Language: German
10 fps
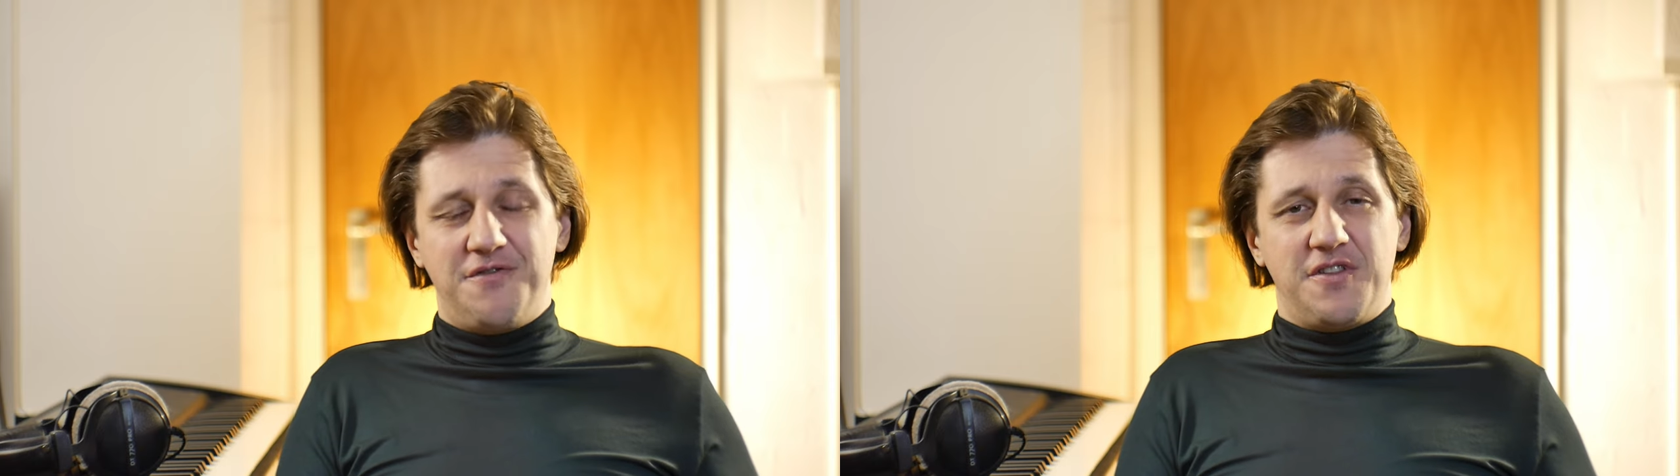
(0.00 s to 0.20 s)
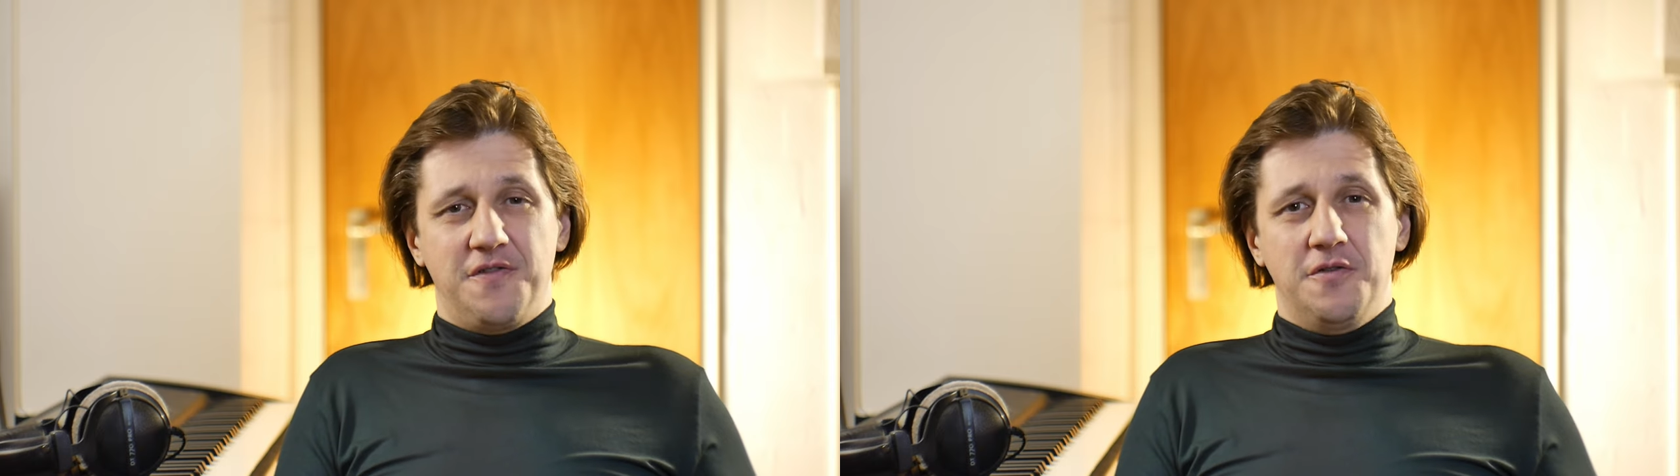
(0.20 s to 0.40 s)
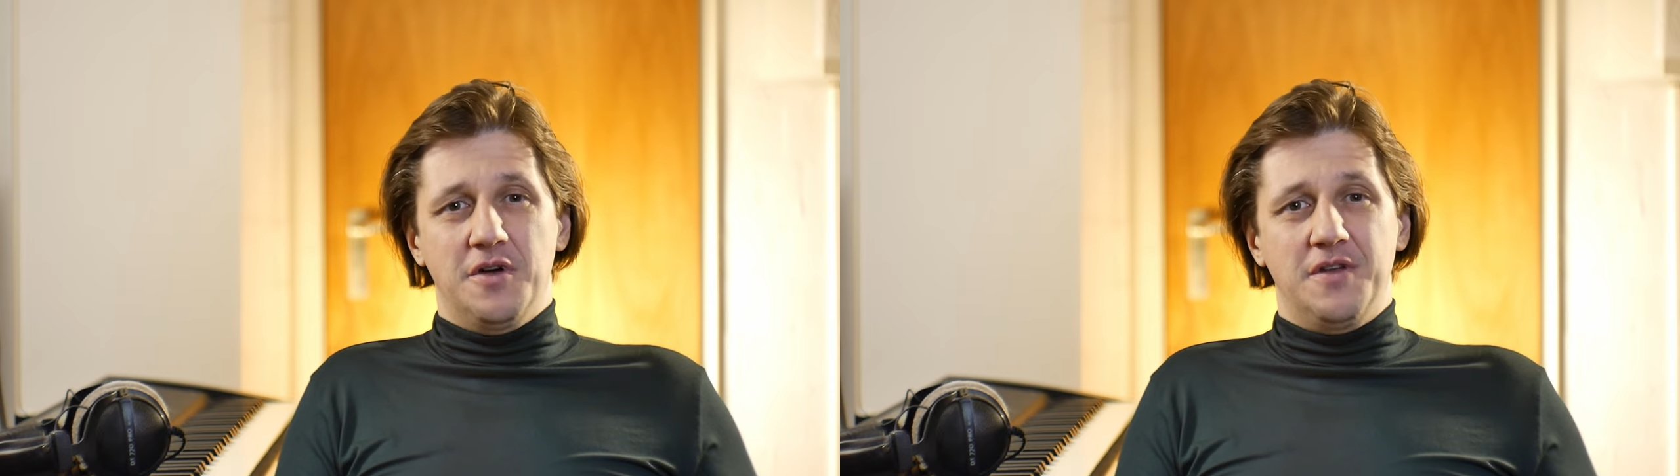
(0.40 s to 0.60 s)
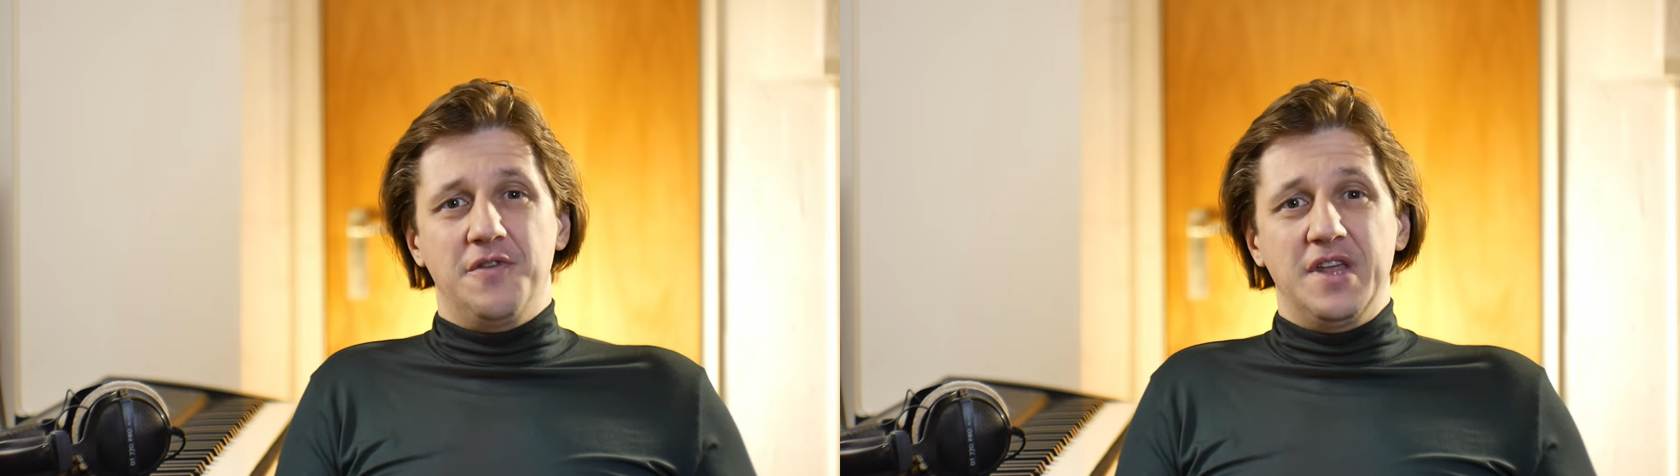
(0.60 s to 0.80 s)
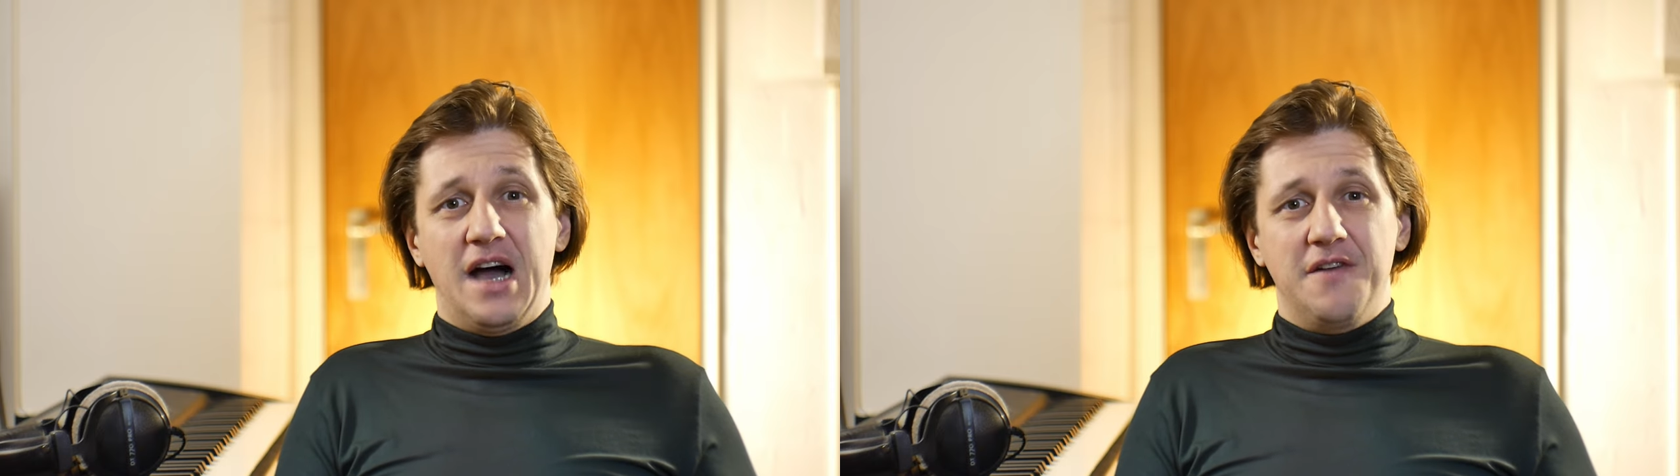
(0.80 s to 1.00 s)
zu führen für
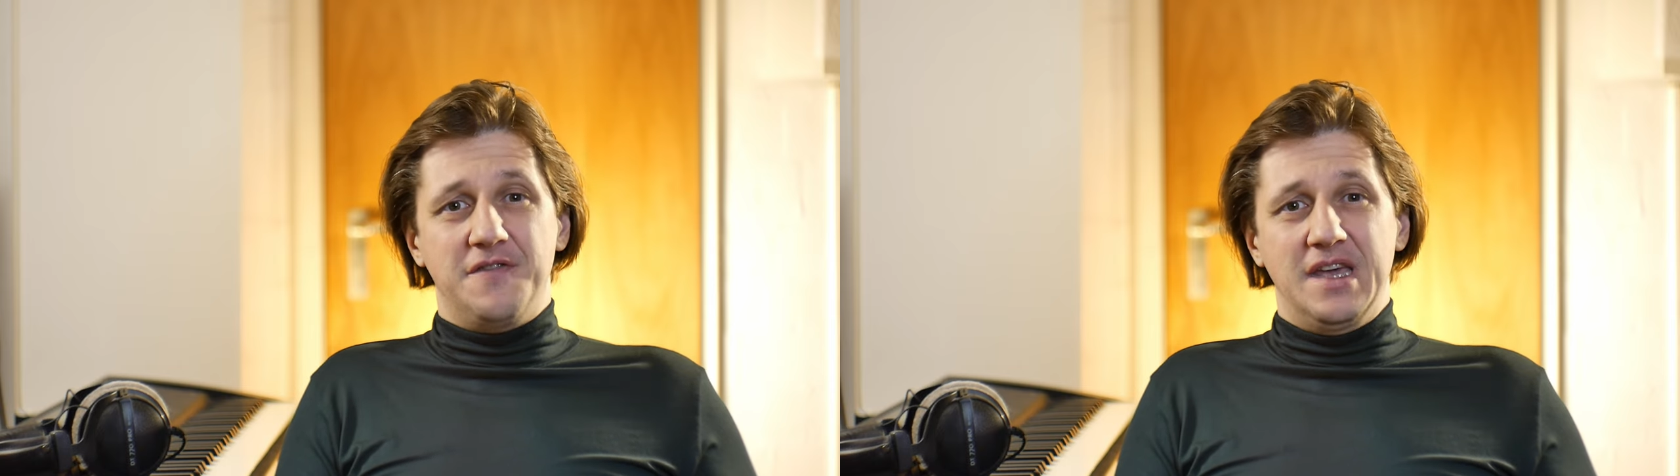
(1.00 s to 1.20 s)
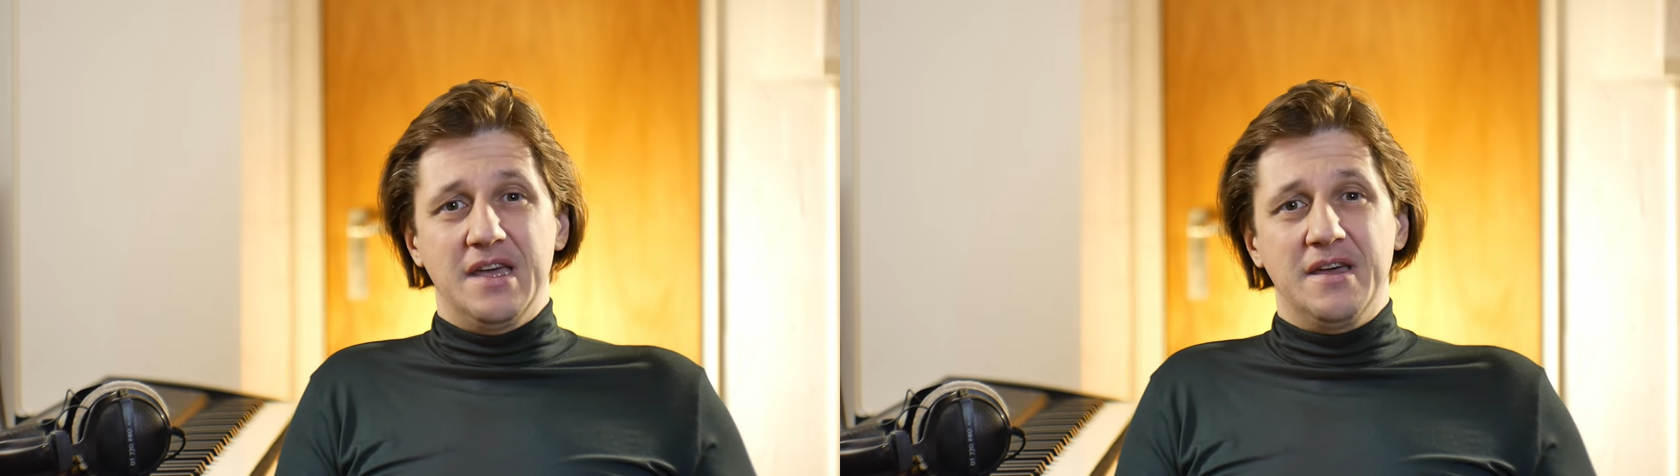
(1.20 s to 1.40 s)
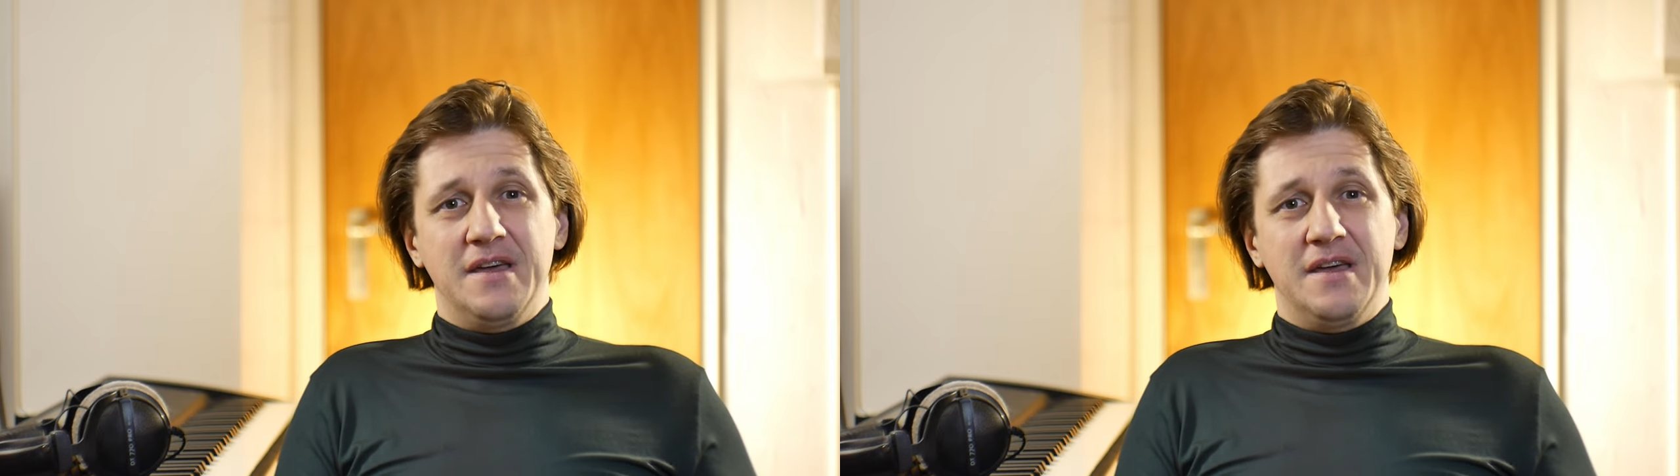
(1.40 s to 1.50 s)
die AfD,